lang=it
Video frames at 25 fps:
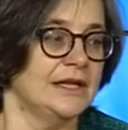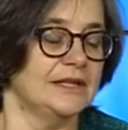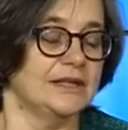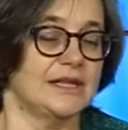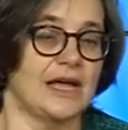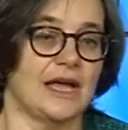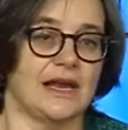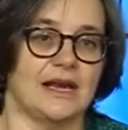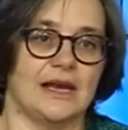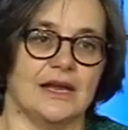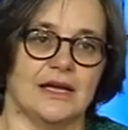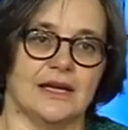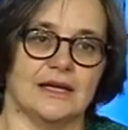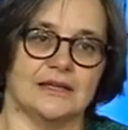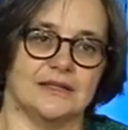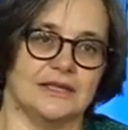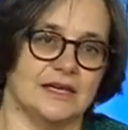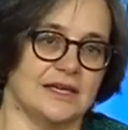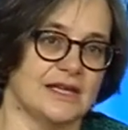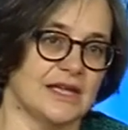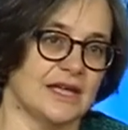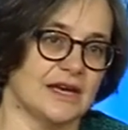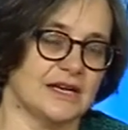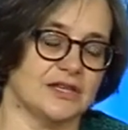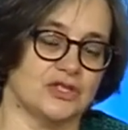dalla
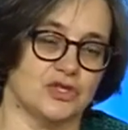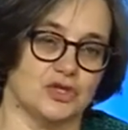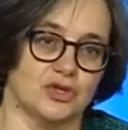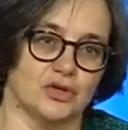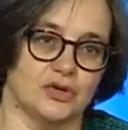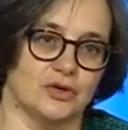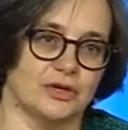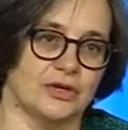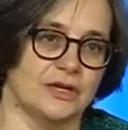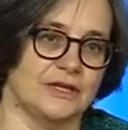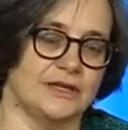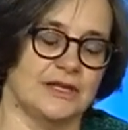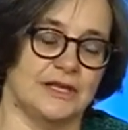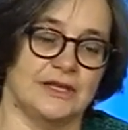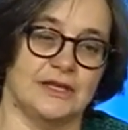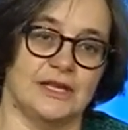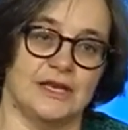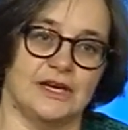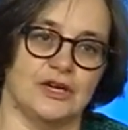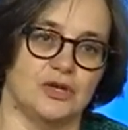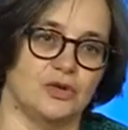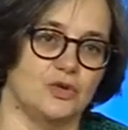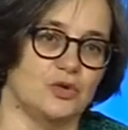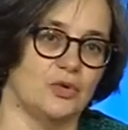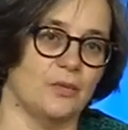Dichiarazione dei
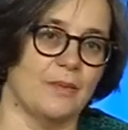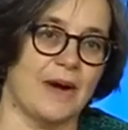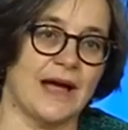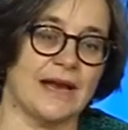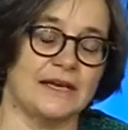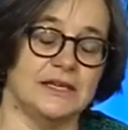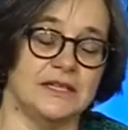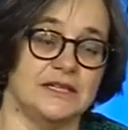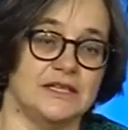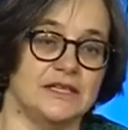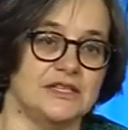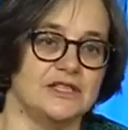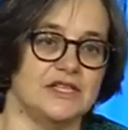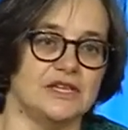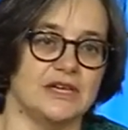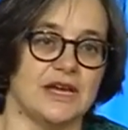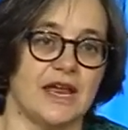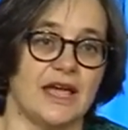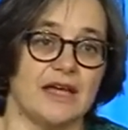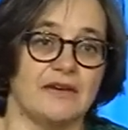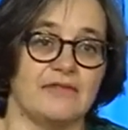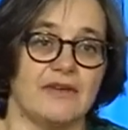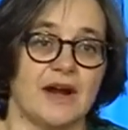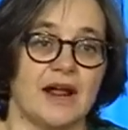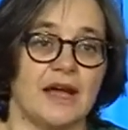diritti umani di
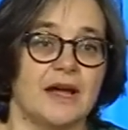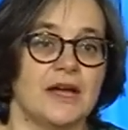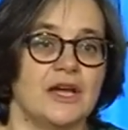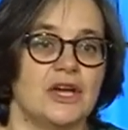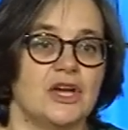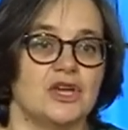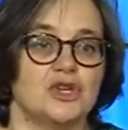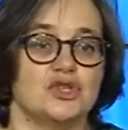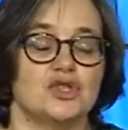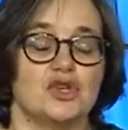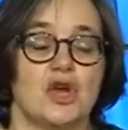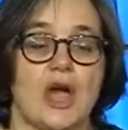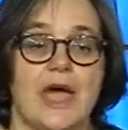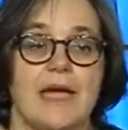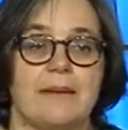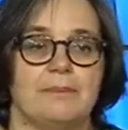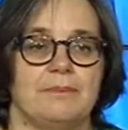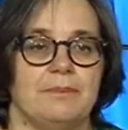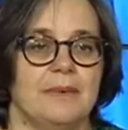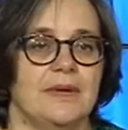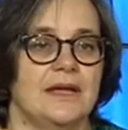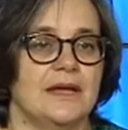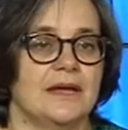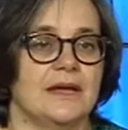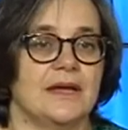Ginevra, cioè
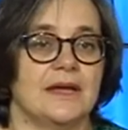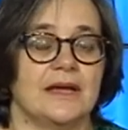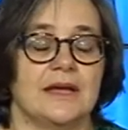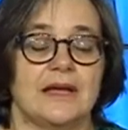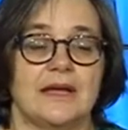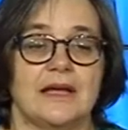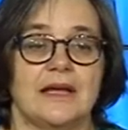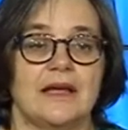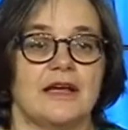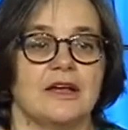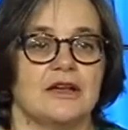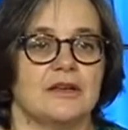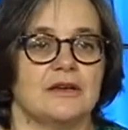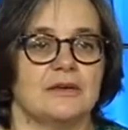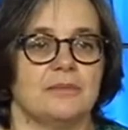eh,